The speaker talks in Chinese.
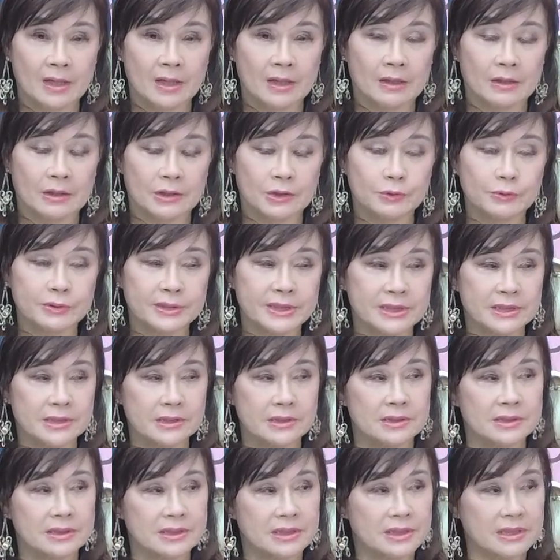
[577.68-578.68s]
啊，尤其
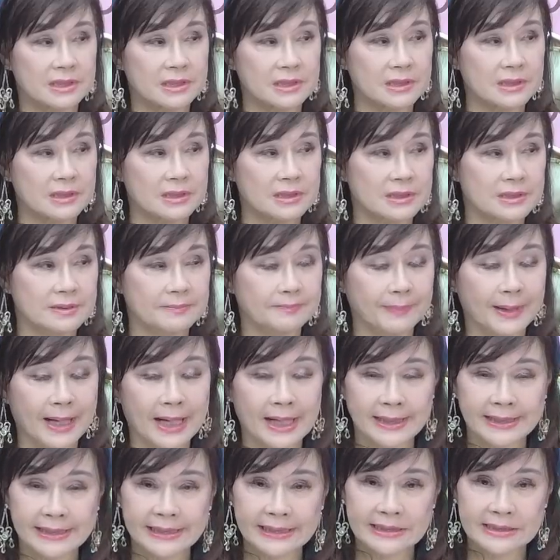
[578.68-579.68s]
是七十
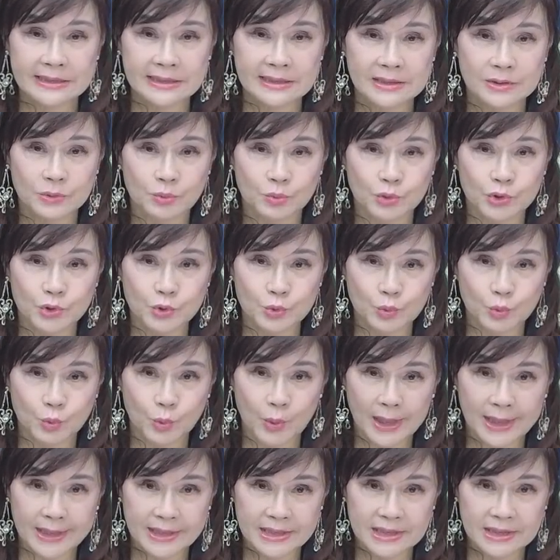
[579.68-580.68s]
八年是文曲
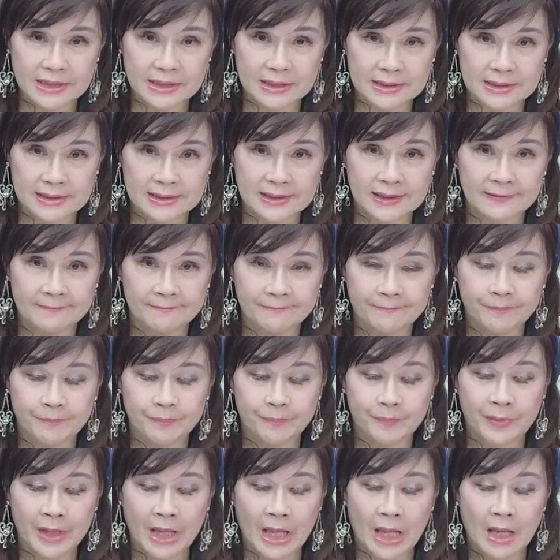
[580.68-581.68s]
化忌的人，
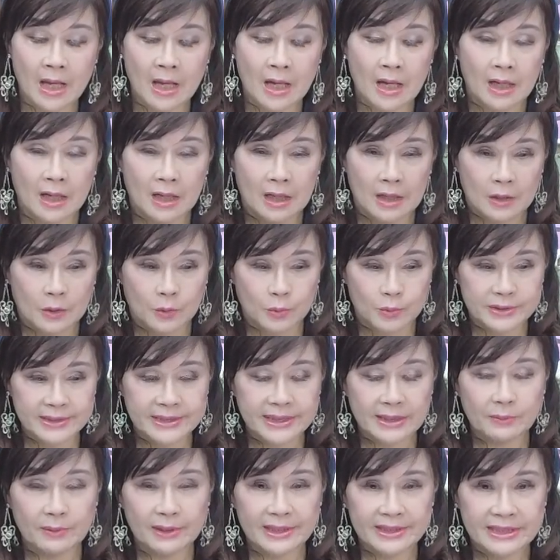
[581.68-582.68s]
文
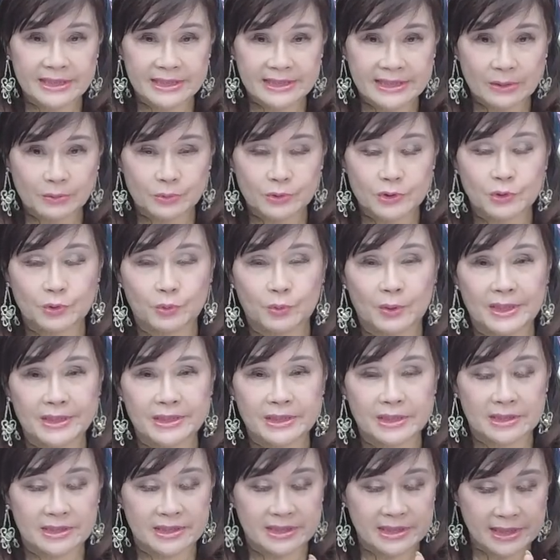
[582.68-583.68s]
昌化忌加文曲化
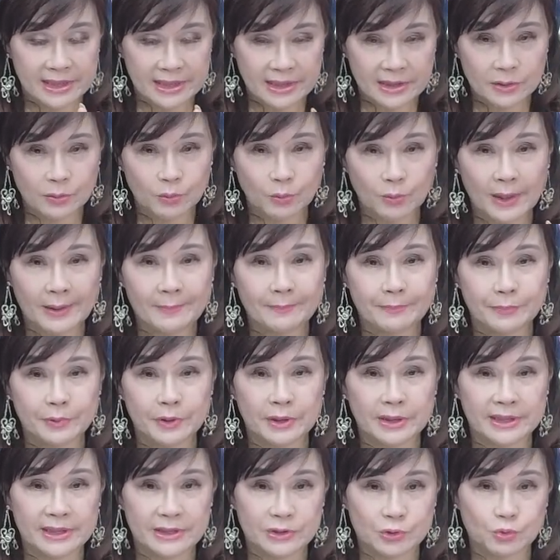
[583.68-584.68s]
忌，千万不
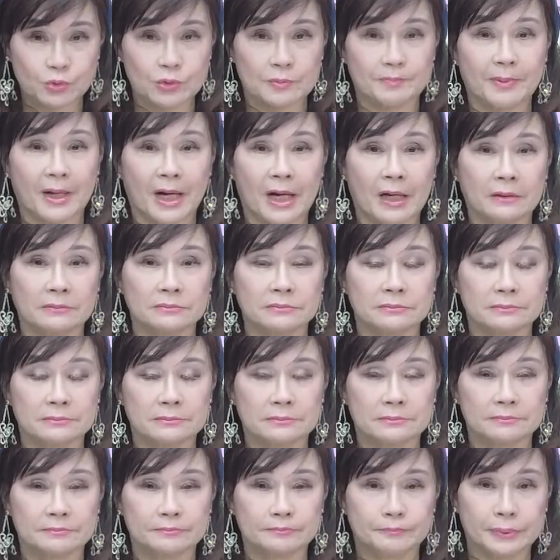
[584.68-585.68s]
可以做保，
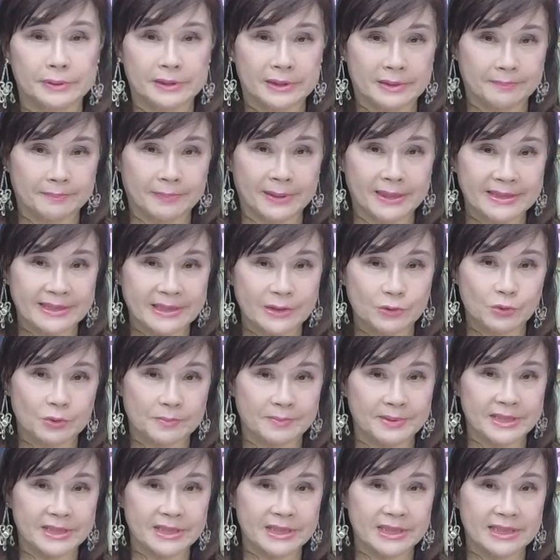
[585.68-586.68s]
不能帮人家随
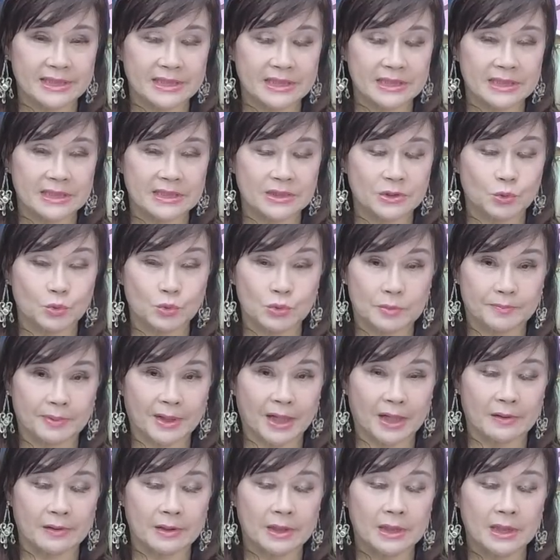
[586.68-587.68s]
便签字做
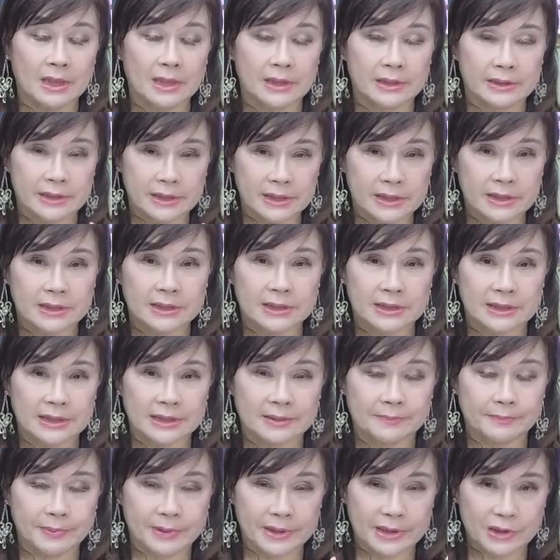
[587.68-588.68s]
保。第二个
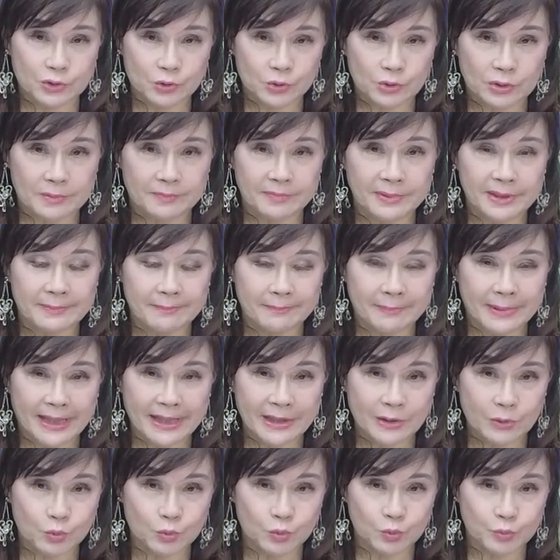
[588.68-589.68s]
呢，不能随便
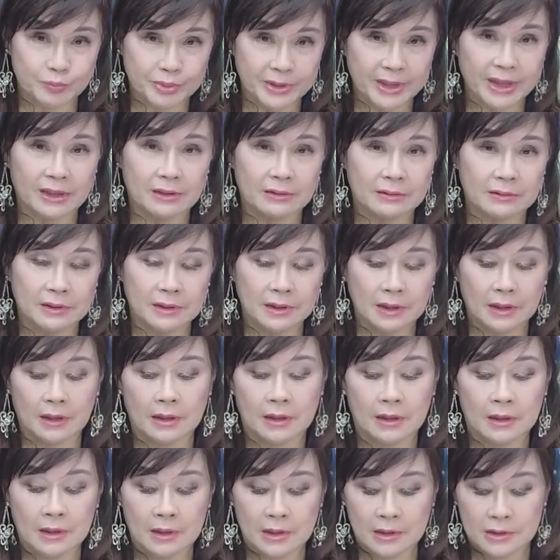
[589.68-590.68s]
买股票，
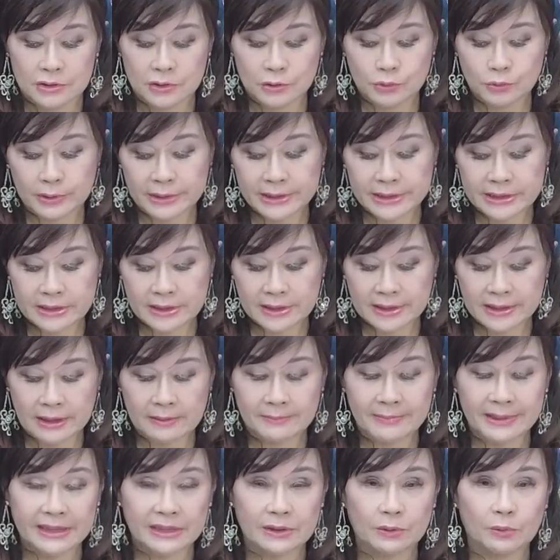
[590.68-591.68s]
啊，如果你真的
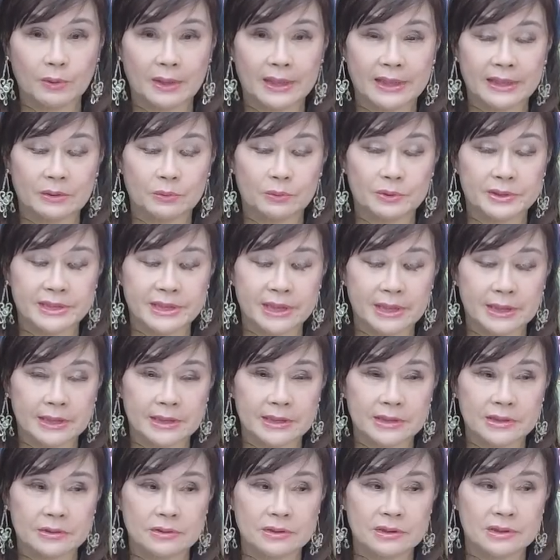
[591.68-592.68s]
要买的话呢，我建议
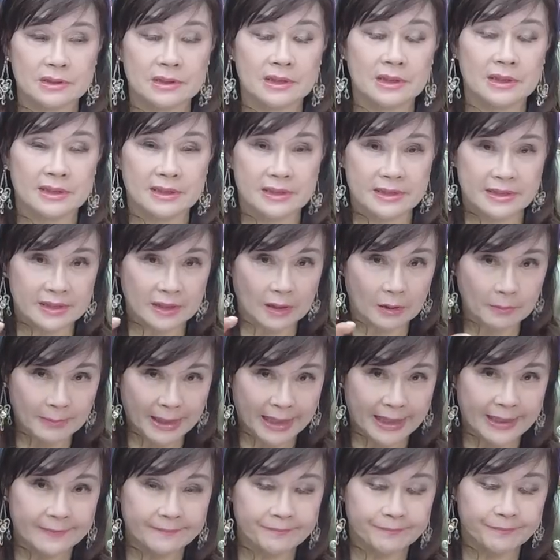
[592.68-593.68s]
你就是少
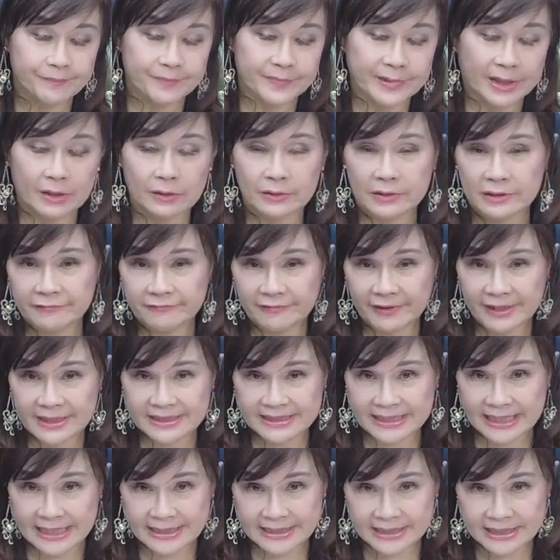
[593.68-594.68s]
买，然后呢放
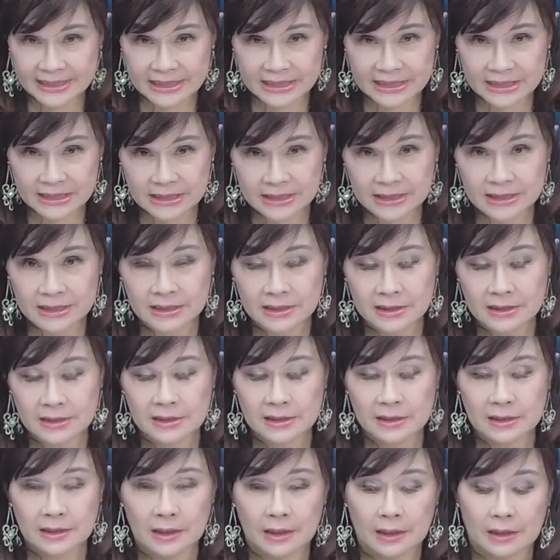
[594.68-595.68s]
长期的。
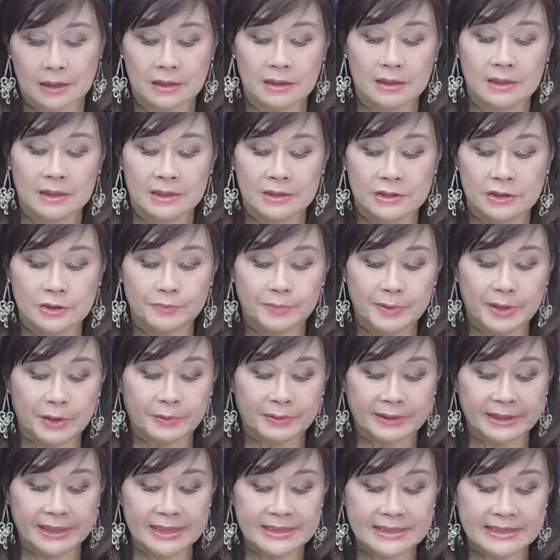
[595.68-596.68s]
好，就不要
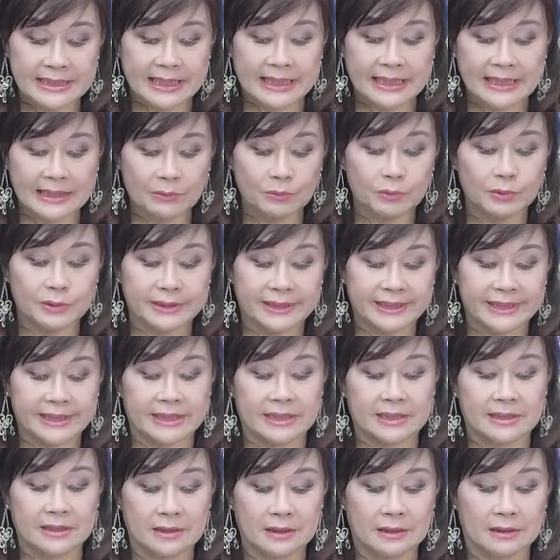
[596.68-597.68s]
管它涨啊或
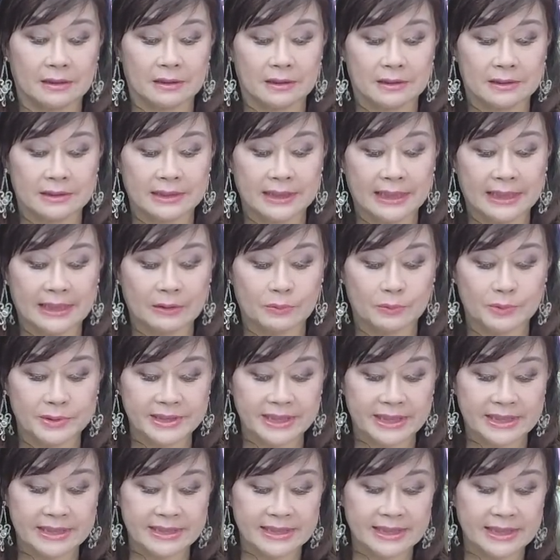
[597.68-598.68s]
跌哈。那我
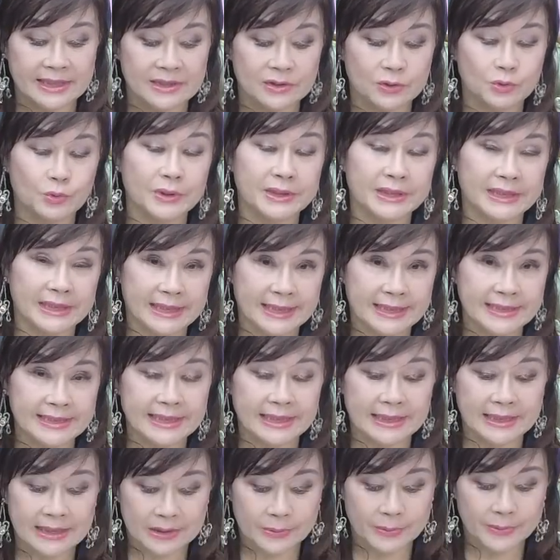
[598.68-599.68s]
想这样对你来
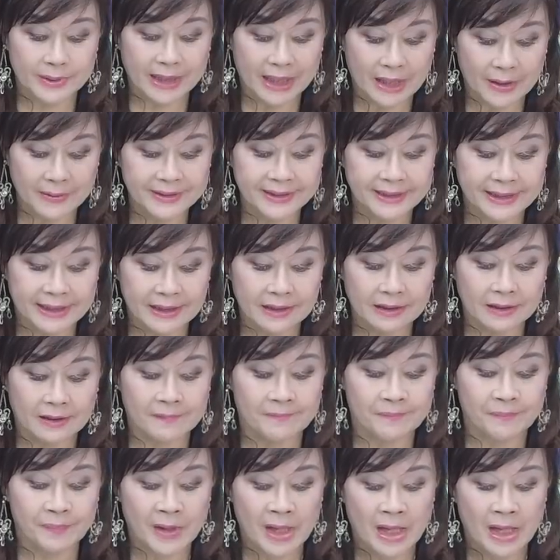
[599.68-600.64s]
讲可能会好一点哈。